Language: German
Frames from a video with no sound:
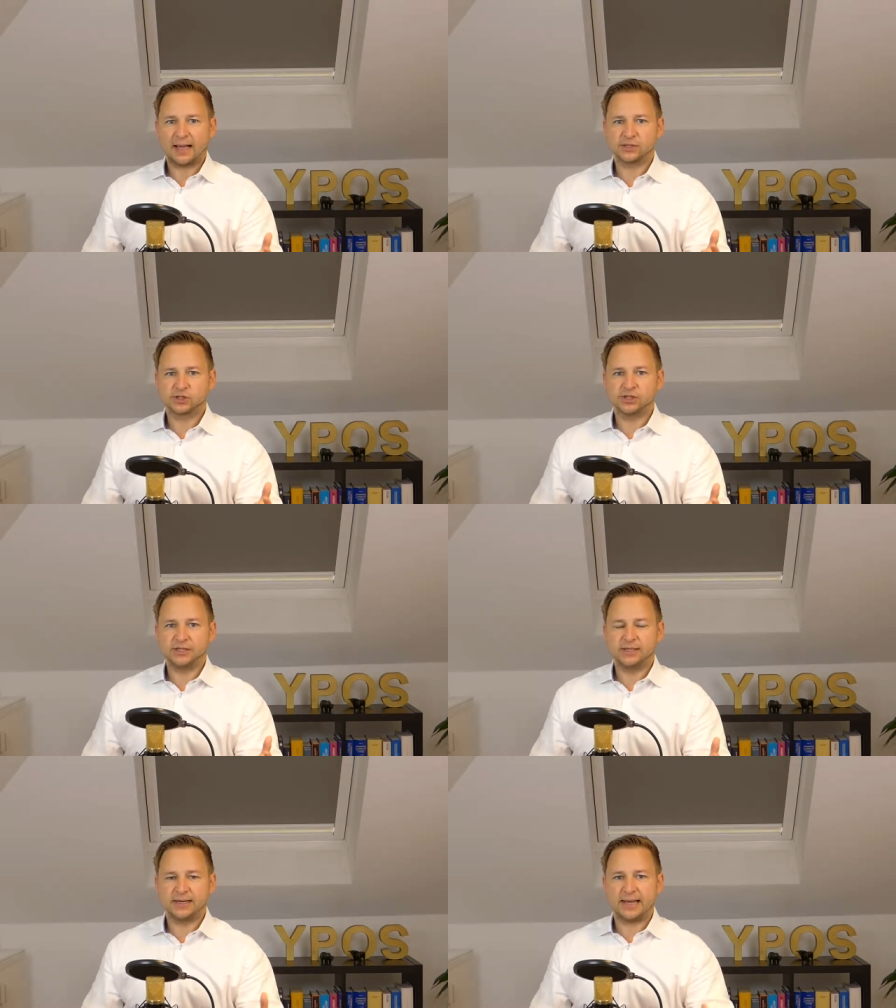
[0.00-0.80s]

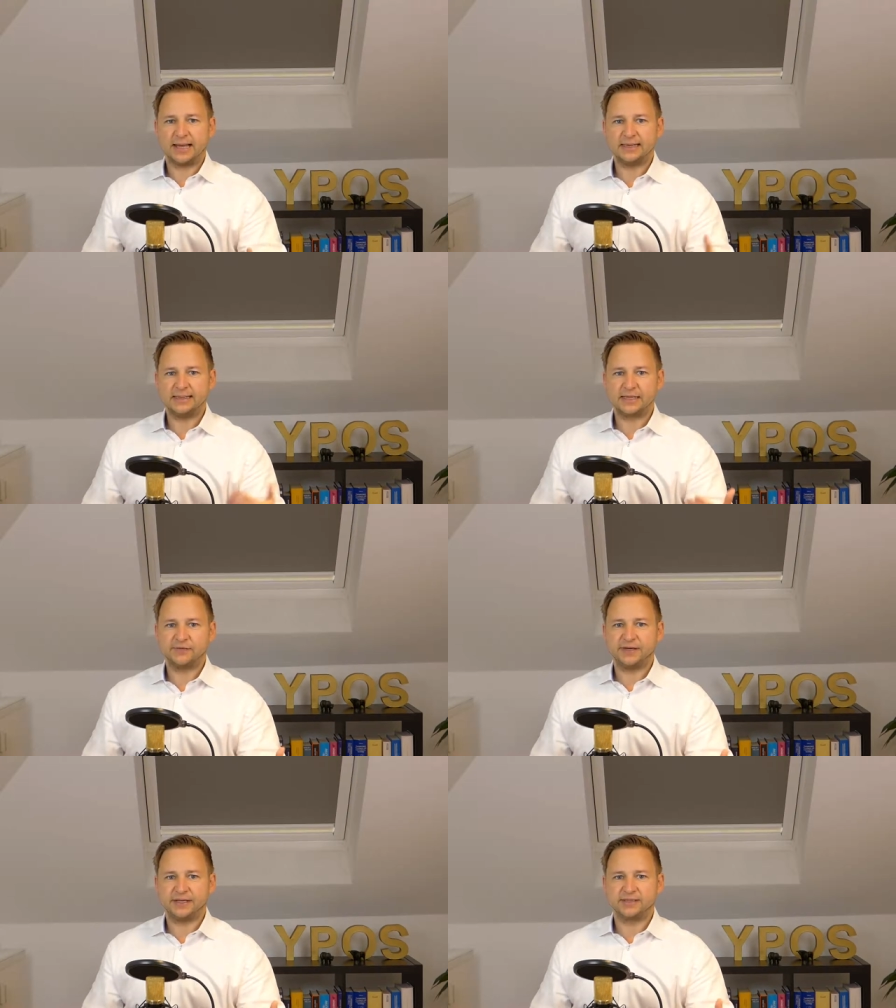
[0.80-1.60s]
Anstiege der
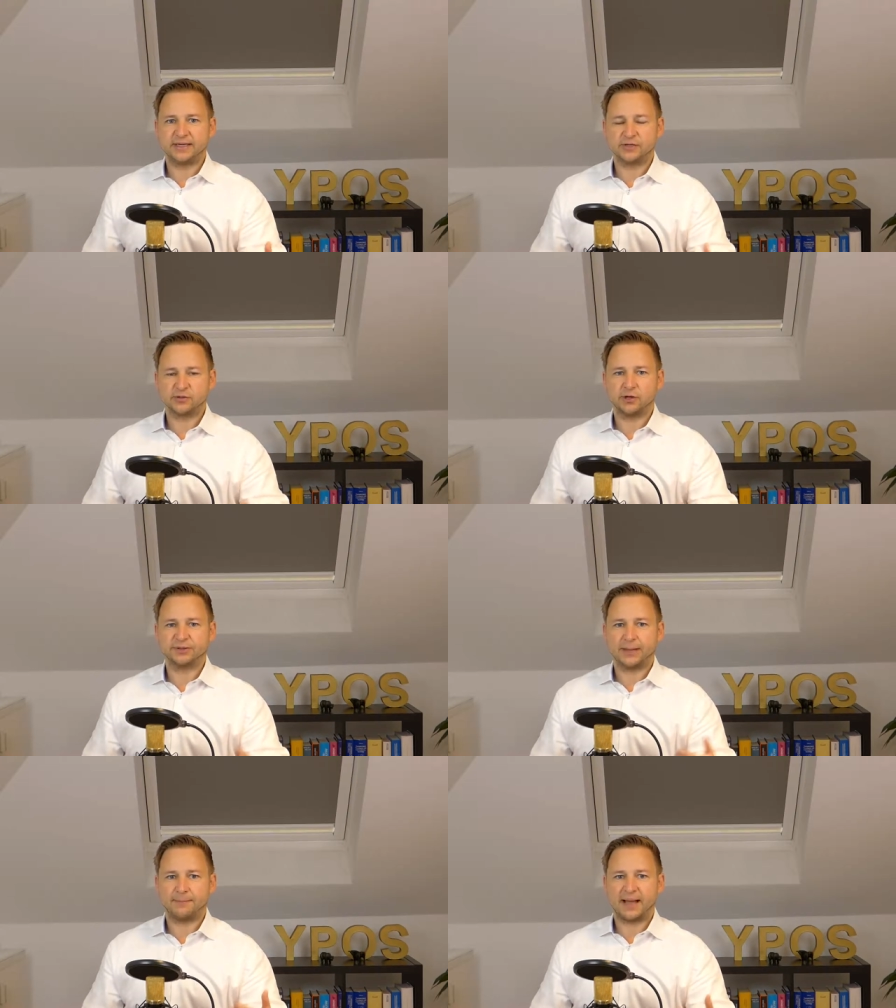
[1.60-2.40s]
Liquidität und auch
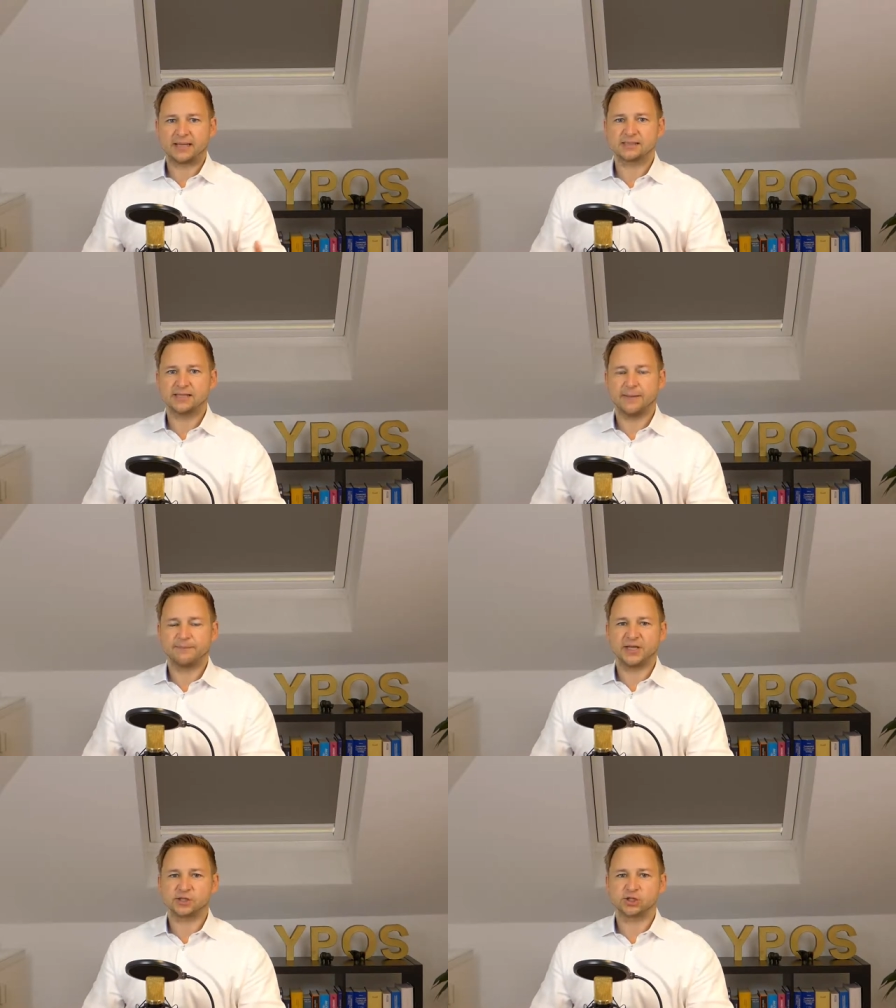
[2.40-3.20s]
der
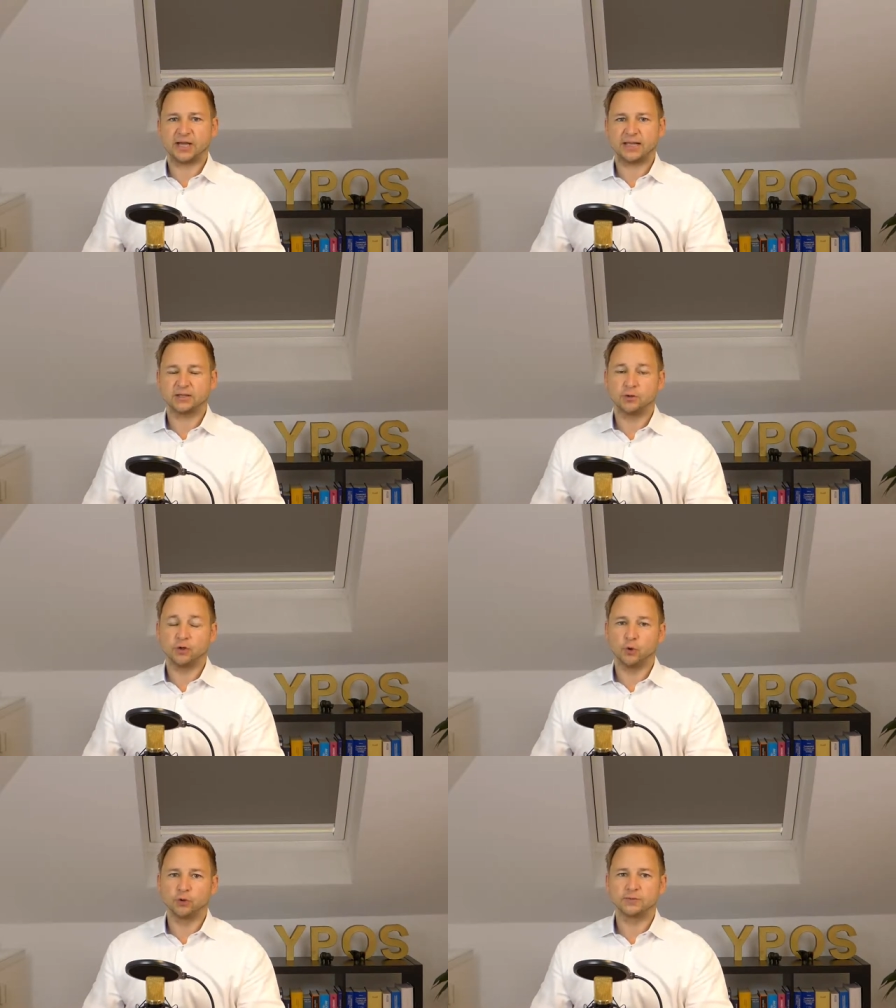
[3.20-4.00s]
Maßnahmen der Staaten
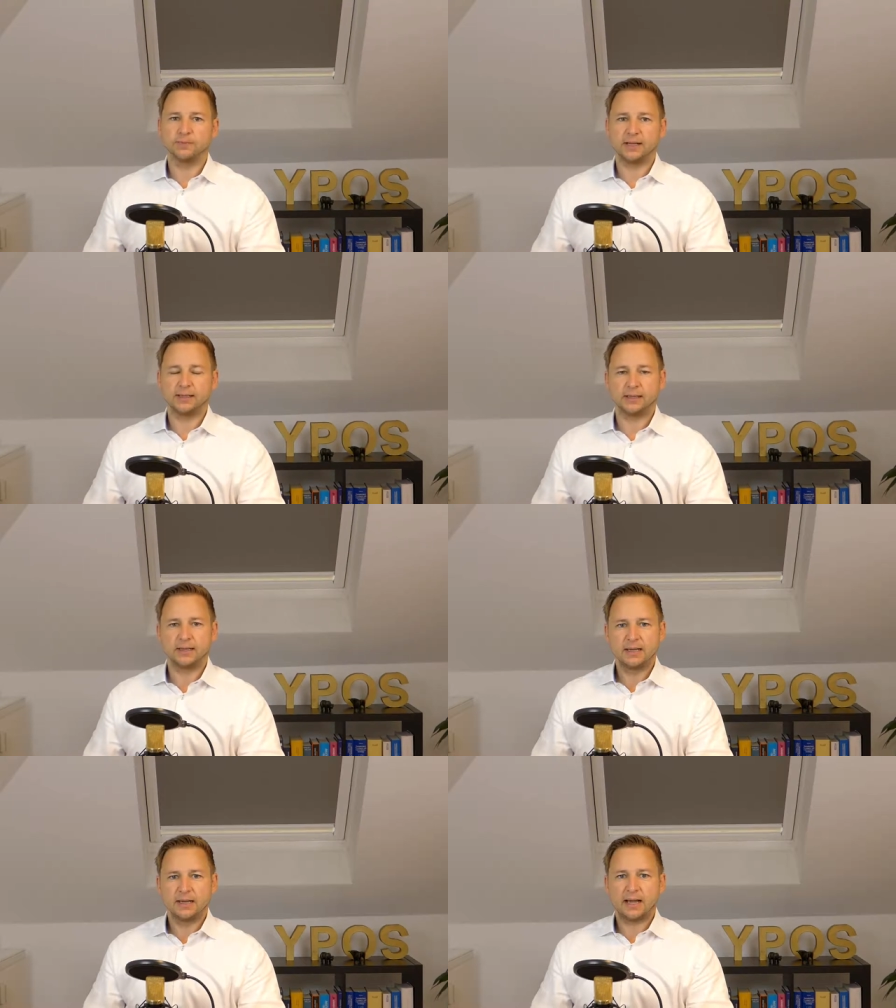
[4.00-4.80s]
und Notenbanken
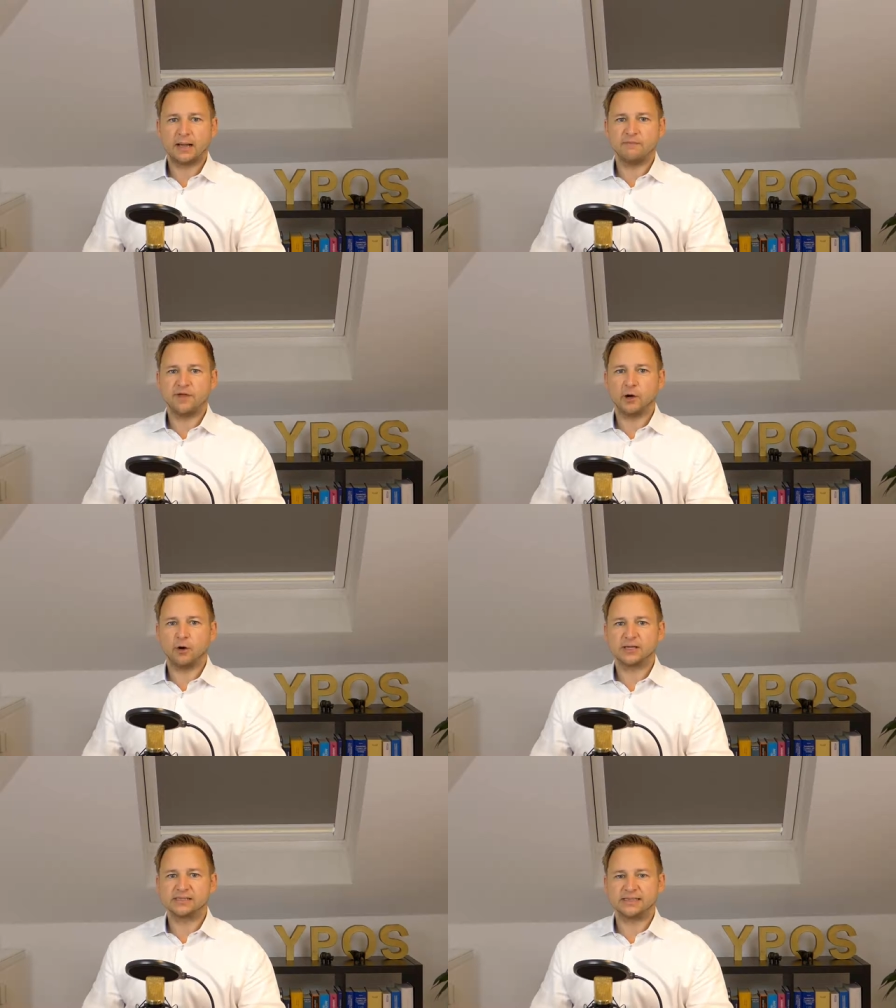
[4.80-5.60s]
haben wir
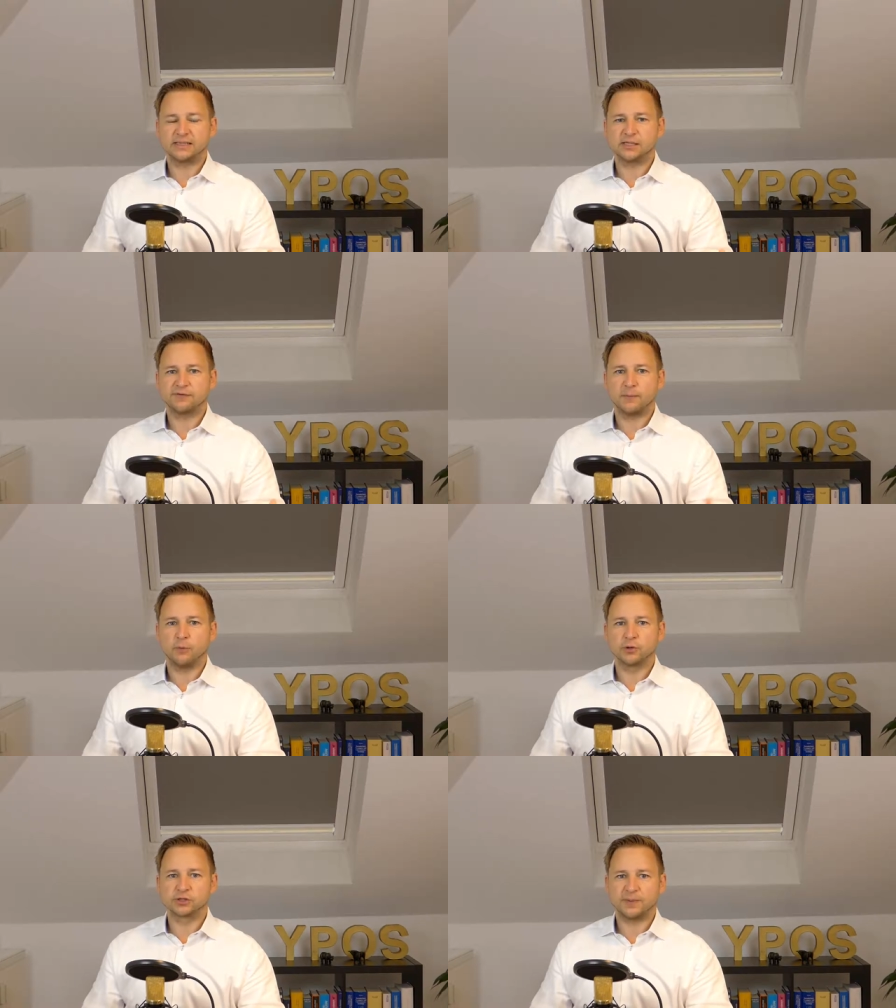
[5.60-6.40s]
auch gesehen, dass sich
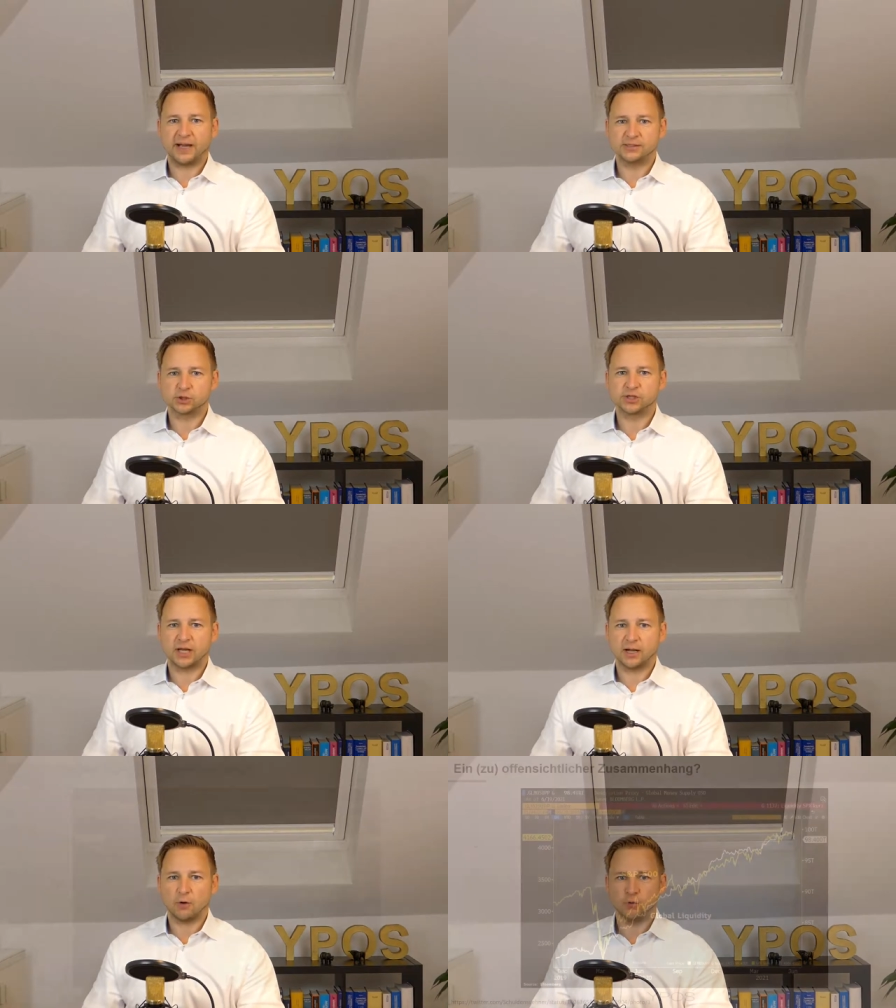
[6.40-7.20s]
Vermögenspreise
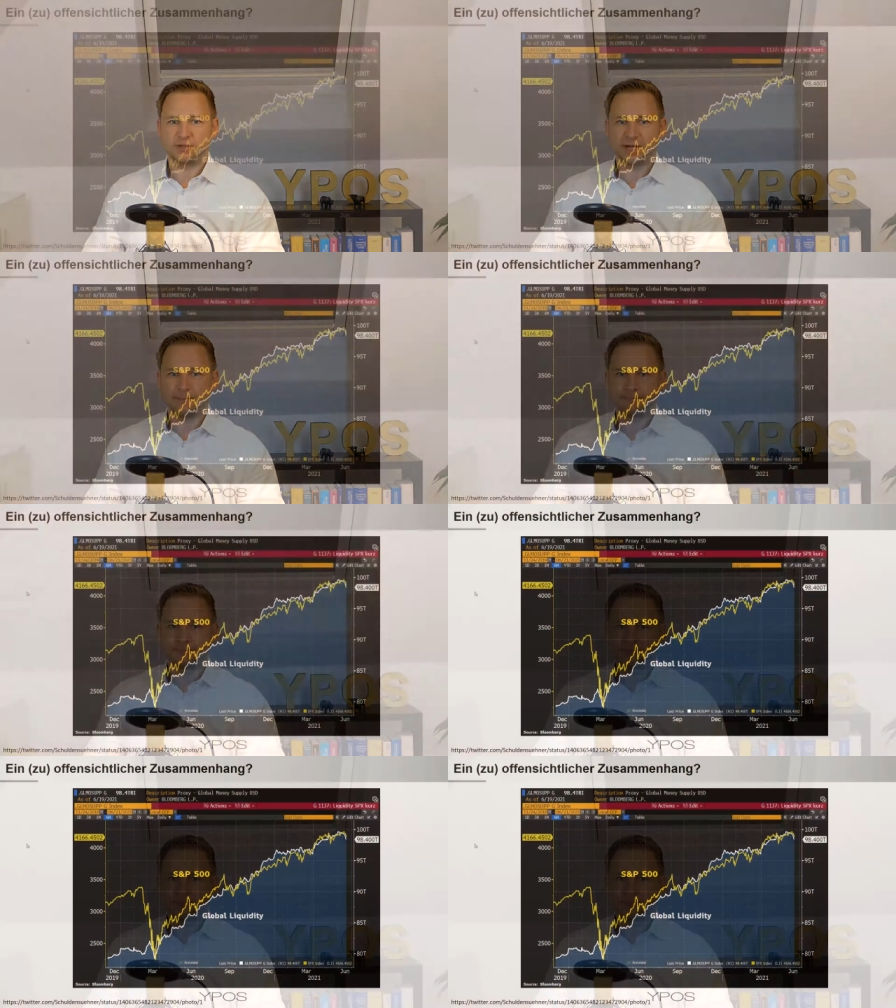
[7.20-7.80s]
stark erholt haben.